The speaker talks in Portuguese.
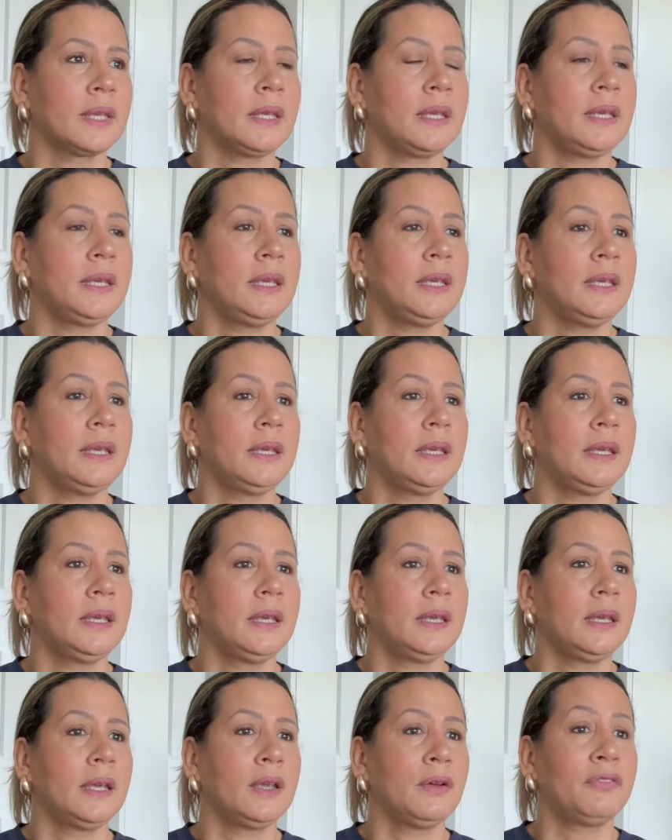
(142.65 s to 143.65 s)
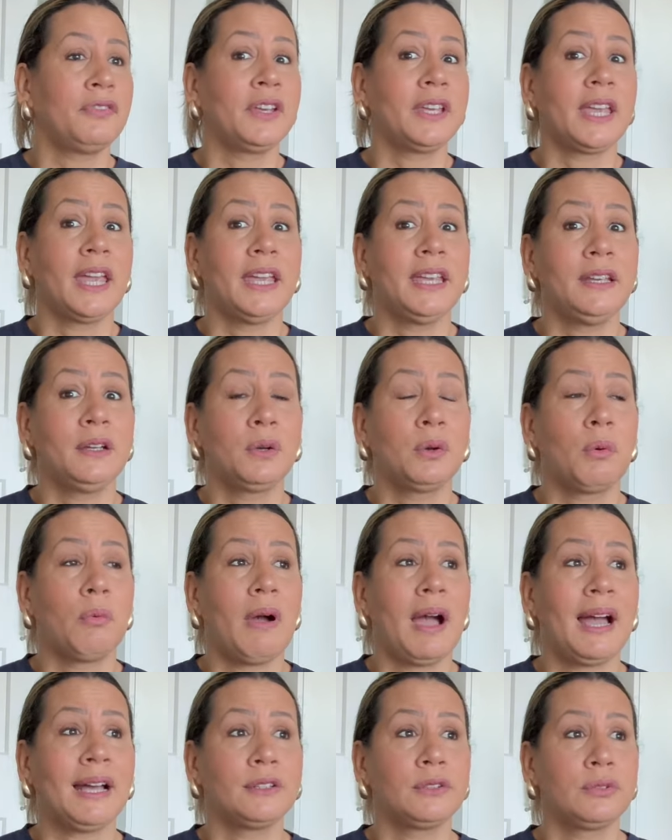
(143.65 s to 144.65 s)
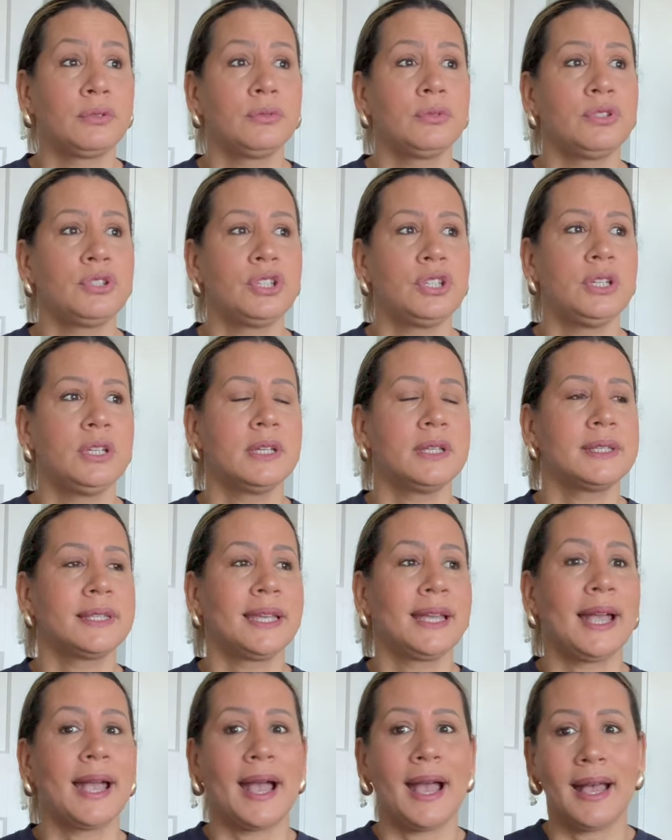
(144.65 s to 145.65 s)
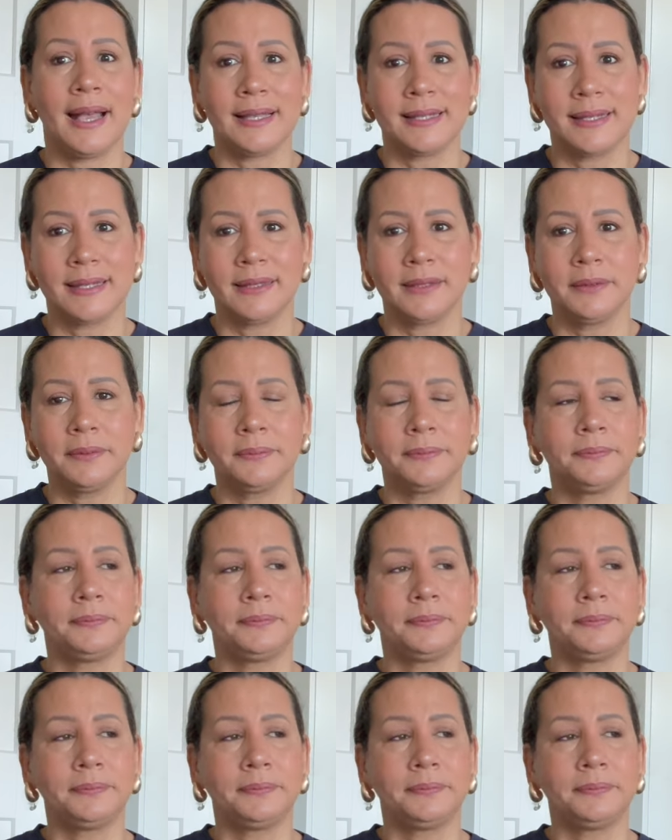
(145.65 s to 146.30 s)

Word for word: e eu fiquei quatro dias em casa,